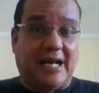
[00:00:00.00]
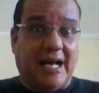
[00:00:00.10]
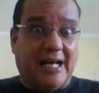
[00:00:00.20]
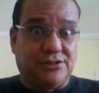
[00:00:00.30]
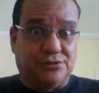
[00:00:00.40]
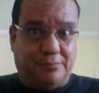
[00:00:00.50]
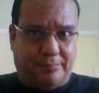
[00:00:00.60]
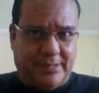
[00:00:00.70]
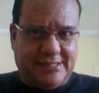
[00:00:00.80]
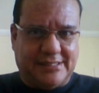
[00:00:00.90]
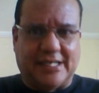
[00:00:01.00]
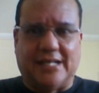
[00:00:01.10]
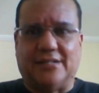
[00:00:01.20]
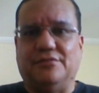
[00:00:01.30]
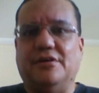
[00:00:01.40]
caso
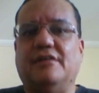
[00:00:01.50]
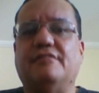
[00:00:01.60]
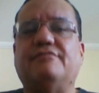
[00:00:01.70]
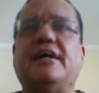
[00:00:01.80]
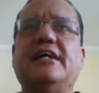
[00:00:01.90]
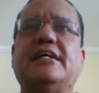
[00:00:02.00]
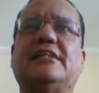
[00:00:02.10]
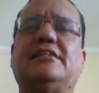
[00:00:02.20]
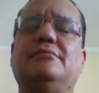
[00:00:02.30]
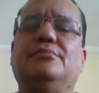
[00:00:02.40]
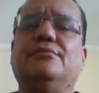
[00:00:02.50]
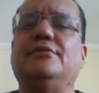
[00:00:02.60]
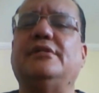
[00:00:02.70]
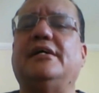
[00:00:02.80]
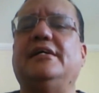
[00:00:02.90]
pensado, vai à
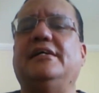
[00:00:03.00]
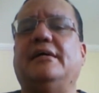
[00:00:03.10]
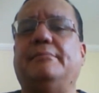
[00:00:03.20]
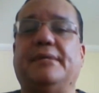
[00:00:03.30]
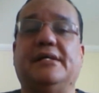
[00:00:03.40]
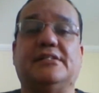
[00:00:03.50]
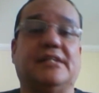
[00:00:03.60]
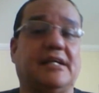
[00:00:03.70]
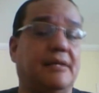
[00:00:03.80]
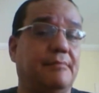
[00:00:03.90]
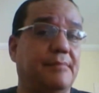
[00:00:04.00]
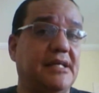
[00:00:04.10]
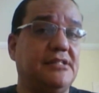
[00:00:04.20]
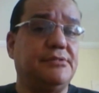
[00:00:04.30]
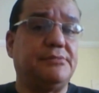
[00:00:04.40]
tribuna e repete aquela
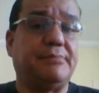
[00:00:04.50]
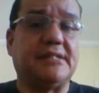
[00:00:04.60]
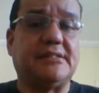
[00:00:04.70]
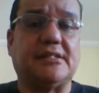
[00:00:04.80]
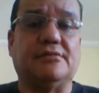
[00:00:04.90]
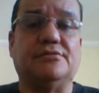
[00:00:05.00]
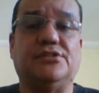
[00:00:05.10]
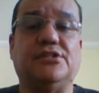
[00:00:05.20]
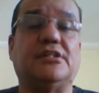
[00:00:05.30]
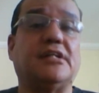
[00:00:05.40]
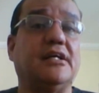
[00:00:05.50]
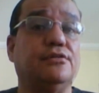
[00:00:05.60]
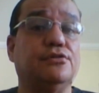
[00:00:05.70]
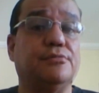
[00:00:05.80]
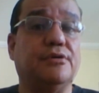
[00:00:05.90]
mesma expressão dita
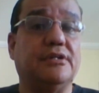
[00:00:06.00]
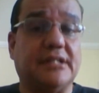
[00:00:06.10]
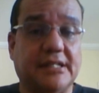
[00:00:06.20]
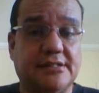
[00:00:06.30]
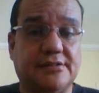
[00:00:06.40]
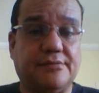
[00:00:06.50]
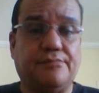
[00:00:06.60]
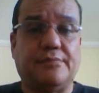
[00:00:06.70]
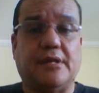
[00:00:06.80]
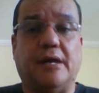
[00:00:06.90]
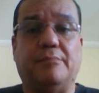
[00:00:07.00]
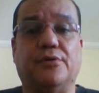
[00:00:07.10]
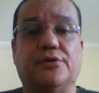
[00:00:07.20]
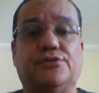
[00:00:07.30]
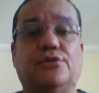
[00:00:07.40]
em 2003,
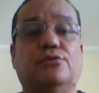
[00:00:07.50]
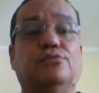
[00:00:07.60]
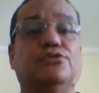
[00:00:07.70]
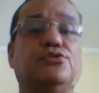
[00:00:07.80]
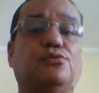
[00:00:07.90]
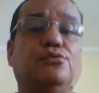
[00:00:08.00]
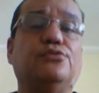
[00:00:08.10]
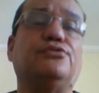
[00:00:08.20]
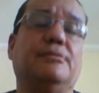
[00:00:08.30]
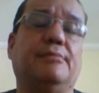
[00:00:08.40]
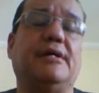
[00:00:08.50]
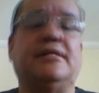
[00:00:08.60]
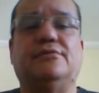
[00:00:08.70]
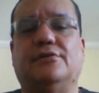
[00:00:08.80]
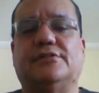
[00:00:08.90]
após um discurso de
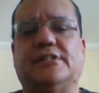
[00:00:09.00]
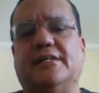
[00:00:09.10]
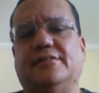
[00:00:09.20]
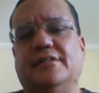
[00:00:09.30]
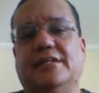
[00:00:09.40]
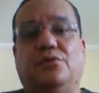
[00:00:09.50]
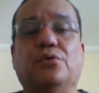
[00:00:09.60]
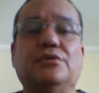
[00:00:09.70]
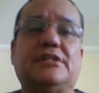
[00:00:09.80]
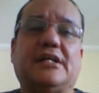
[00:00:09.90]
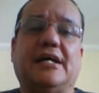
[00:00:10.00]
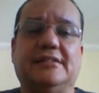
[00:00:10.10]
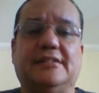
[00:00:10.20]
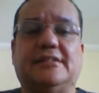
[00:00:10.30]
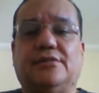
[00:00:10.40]
Maria do Rosário contra
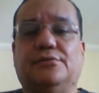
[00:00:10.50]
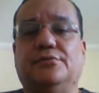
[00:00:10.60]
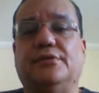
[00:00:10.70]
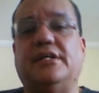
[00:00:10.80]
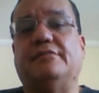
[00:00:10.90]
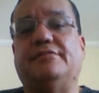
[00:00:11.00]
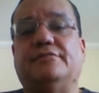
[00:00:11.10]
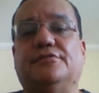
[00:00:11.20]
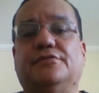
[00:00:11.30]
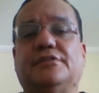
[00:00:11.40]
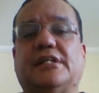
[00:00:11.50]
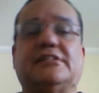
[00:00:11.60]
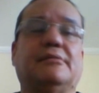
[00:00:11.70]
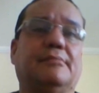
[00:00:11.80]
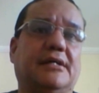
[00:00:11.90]
a ditadura e a favor da
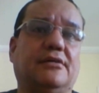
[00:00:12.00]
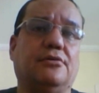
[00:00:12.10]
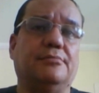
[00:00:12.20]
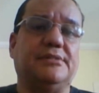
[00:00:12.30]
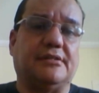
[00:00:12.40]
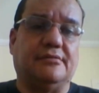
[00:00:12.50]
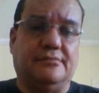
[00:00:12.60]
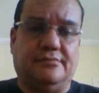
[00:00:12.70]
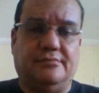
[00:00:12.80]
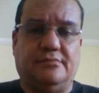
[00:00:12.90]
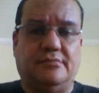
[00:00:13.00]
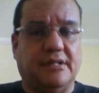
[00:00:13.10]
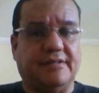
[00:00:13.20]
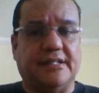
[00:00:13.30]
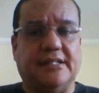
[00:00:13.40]
chamada Comissão
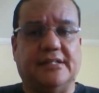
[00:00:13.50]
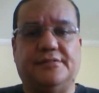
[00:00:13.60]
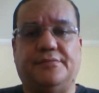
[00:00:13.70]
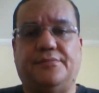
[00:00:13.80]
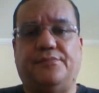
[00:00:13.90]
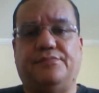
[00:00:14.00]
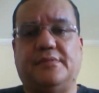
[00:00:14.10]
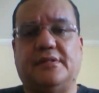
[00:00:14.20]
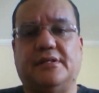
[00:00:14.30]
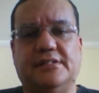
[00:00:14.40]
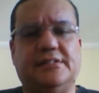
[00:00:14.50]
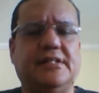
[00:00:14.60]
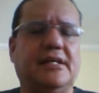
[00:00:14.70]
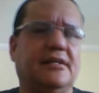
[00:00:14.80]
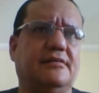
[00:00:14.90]
da Verdade.
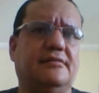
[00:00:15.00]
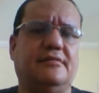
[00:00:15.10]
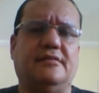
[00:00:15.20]
Disse ele: